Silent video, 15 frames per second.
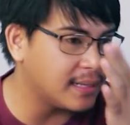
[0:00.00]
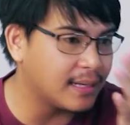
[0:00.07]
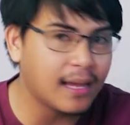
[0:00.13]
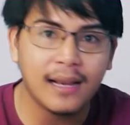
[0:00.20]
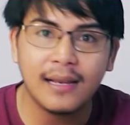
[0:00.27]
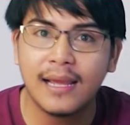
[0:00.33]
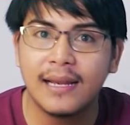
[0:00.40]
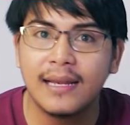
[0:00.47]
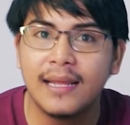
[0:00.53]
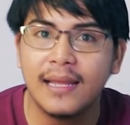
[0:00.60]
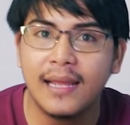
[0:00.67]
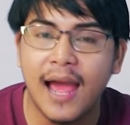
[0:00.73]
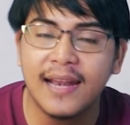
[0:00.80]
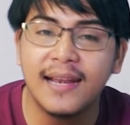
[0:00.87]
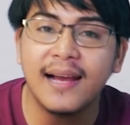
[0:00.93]
nih. Kali
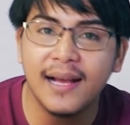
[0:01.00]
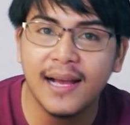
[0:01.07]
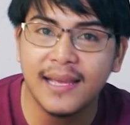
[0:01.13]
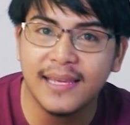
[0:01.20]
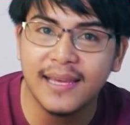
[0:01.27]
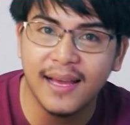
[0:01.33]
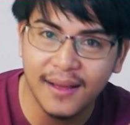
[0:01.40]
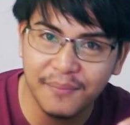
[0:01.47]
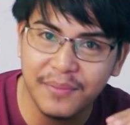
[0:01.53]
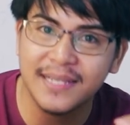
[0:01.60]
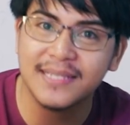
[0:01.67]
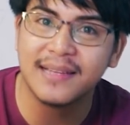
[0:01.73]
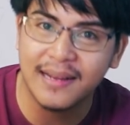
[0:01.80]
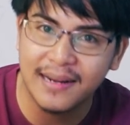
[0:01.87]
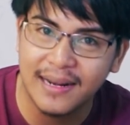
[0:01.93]
ini ada nggak ya?
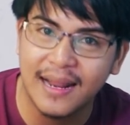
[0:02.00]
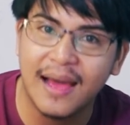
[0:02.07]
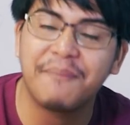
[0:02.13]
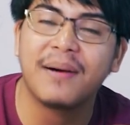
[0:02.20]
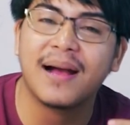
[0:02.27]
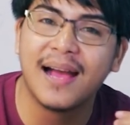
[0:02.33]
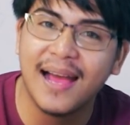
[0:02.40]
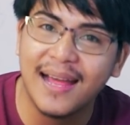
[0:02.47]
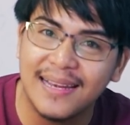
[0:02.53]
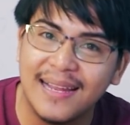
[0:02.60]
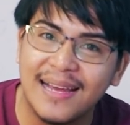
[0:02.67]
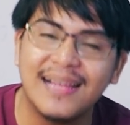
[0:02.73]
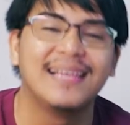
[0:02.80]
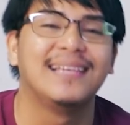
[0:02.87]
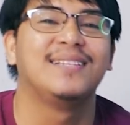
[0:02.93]
Penasaran apakah
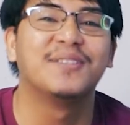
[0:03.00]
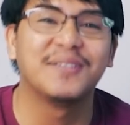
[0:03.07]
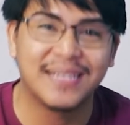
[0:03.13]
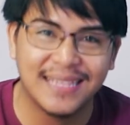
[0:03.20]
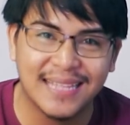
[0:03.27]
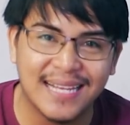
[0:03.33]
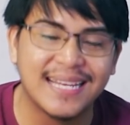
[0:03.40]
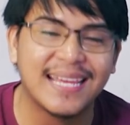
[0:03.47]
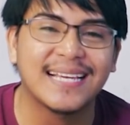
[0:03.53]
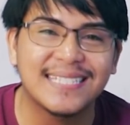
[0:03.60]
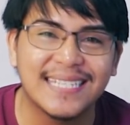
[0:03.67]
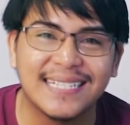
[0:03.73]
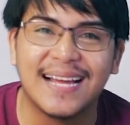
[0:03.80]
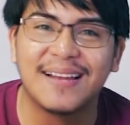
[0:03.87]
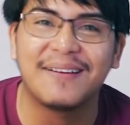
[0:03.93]
ada? Yuk kita
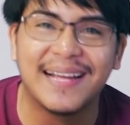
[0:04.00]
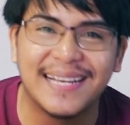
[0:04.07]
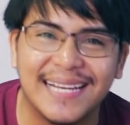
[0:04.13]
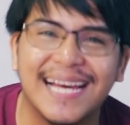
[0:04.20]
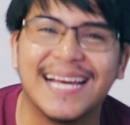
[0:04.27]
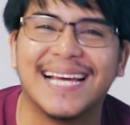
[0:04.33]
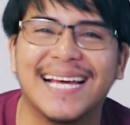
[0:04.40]
reaction kalau ada.